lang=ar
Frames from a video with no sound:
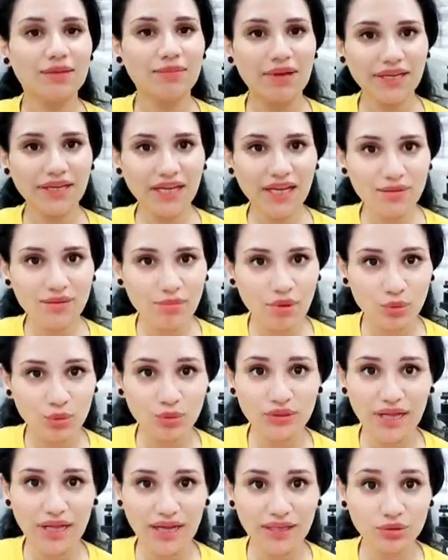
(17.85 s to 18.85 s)
المريخ
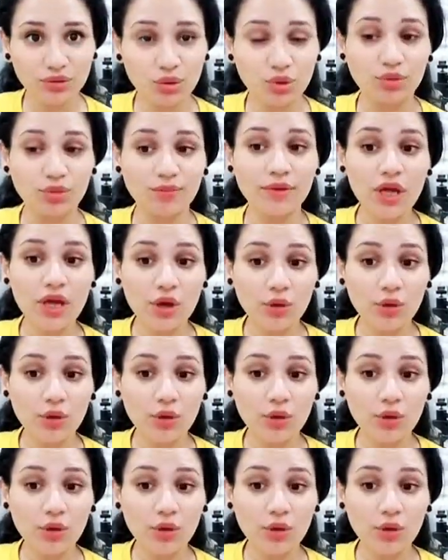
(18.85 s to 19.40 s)
الموجوده عندكم